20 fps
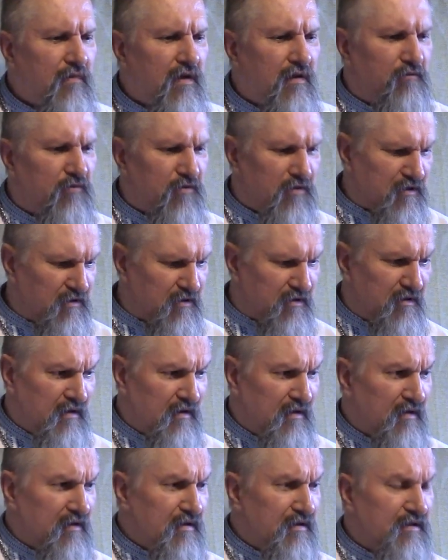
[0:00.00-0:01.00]
вот это
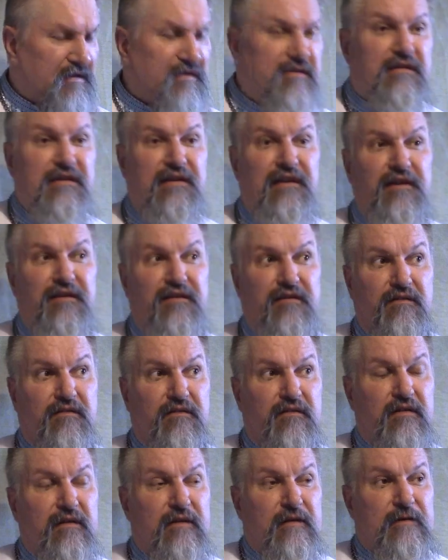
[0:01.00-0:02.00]

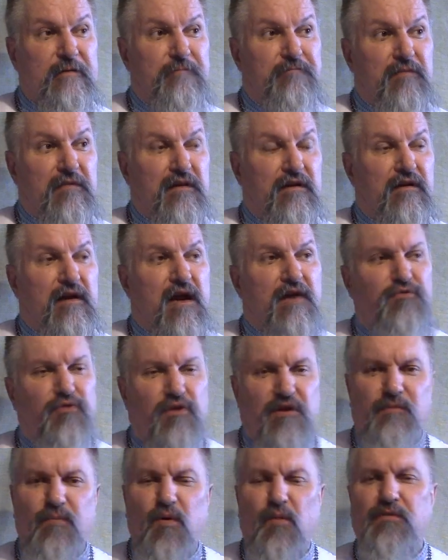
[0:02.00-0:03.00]
исцеление. А как
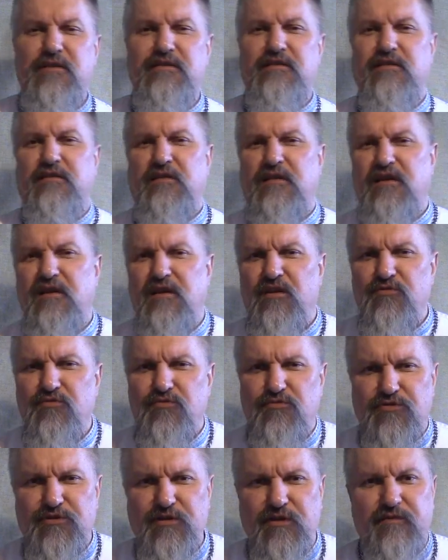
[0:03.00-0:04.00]
только помыслы такие
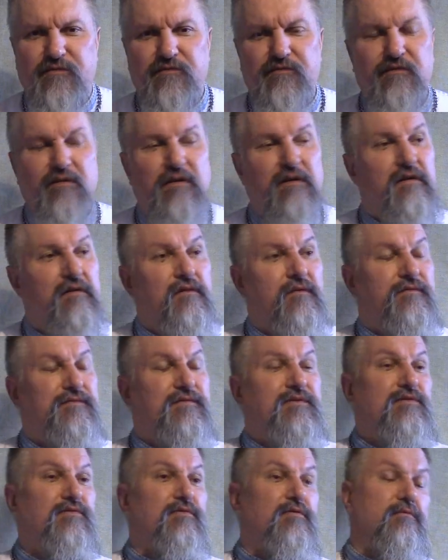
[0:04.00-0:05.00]
идут уже, э,
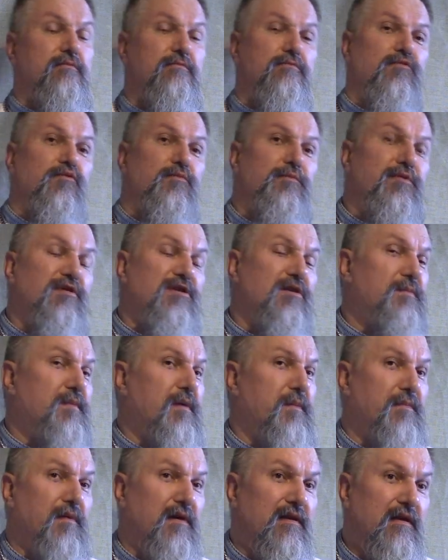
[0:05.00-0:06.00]
все, ну пиши
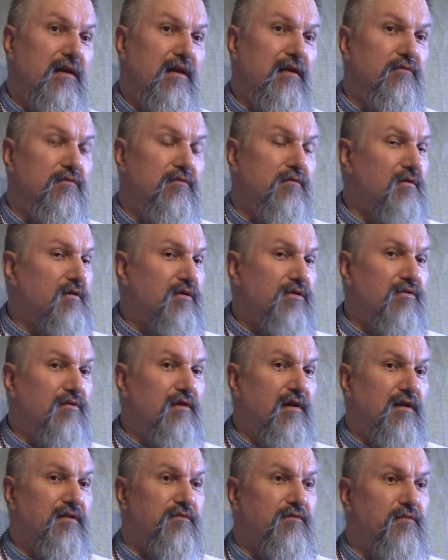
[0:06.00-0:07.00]
пропало. Я вот
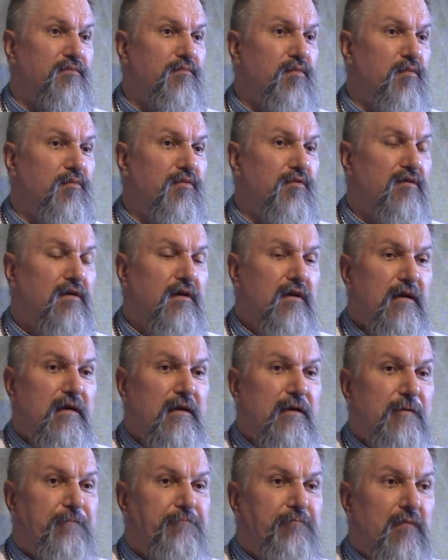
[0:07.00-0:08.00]
сколько раз вот помню,
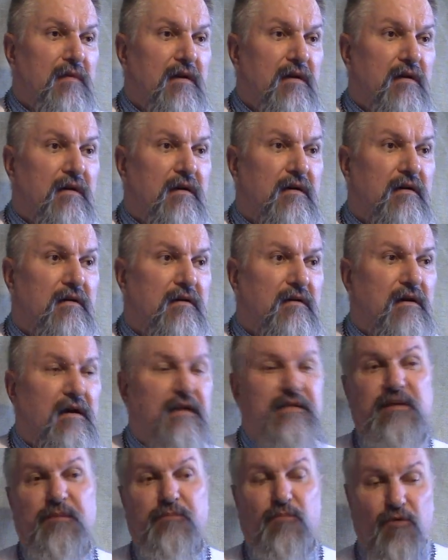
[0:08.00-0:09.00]
э,
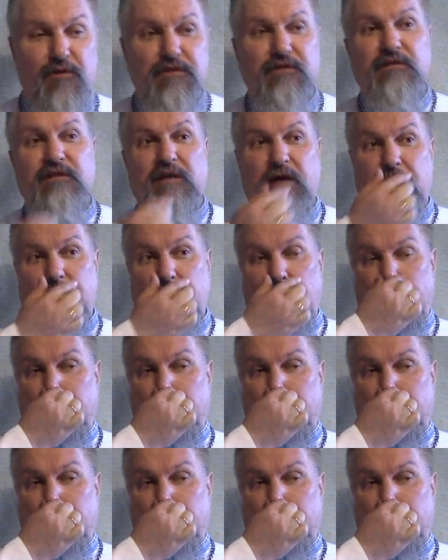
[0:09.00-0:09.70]
хотя Бог иногда